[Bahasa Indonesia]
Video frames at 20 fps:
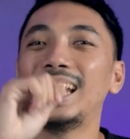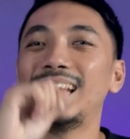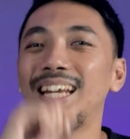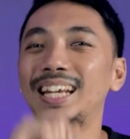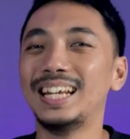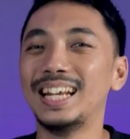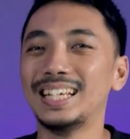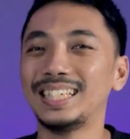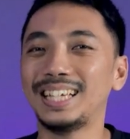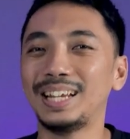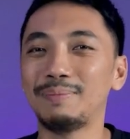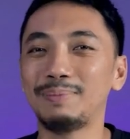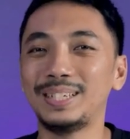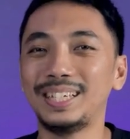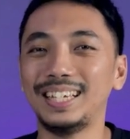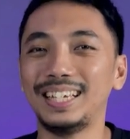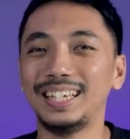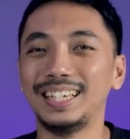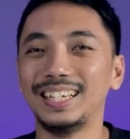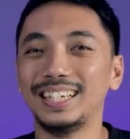yang ada di
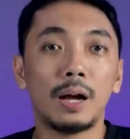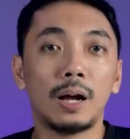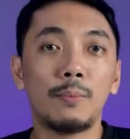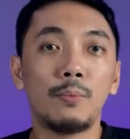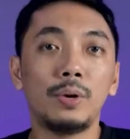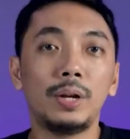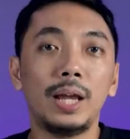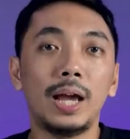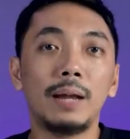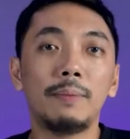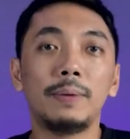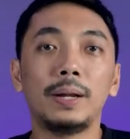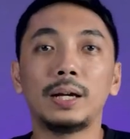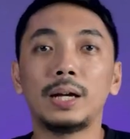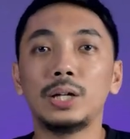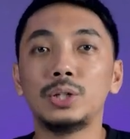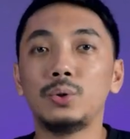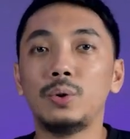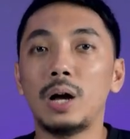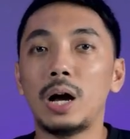deskripsi. Kemudian
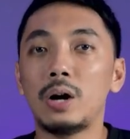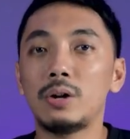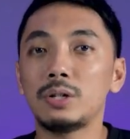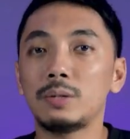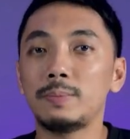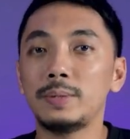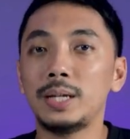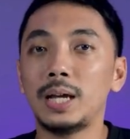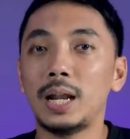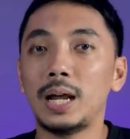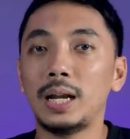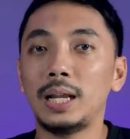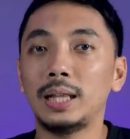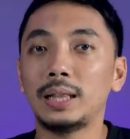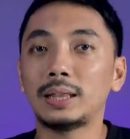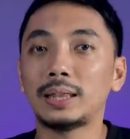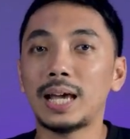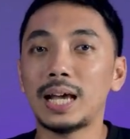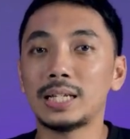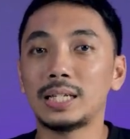mereka juga harus
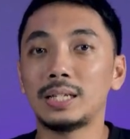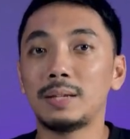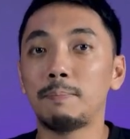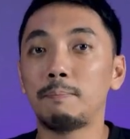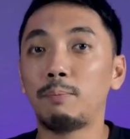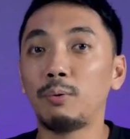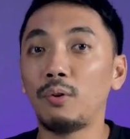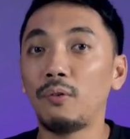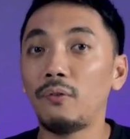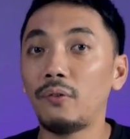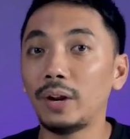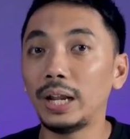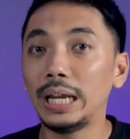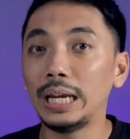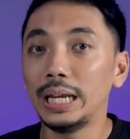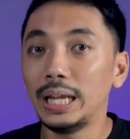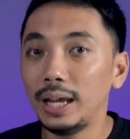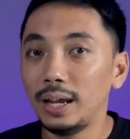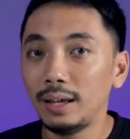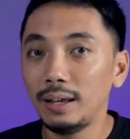menjalani tes
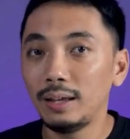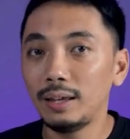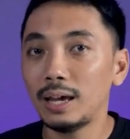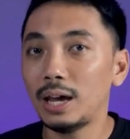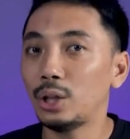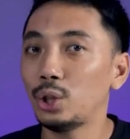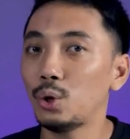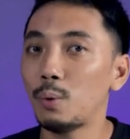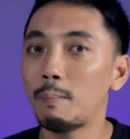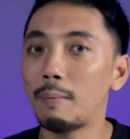proofreading yaitu